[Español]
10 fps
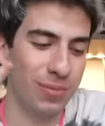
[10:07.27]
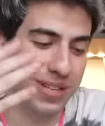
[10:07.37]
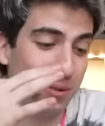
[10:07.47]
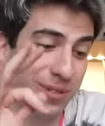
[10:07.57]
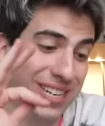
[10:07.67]

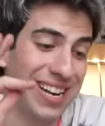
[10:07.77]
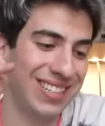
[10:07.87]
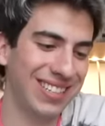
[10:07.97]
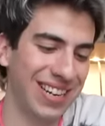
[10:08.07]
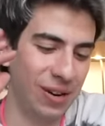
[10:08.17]
comidas. No pensé que a la
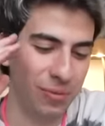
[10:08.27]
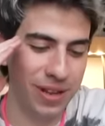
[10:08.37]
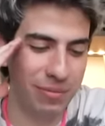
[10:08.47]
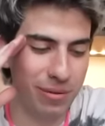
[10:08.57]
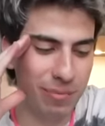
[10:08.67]
tercera
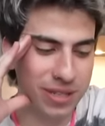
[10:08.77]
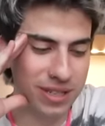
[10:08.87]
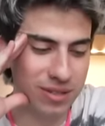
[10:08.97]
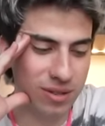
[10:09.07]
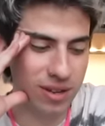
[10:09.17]
comida me iba a pasar
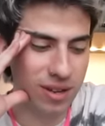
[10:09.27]
esto.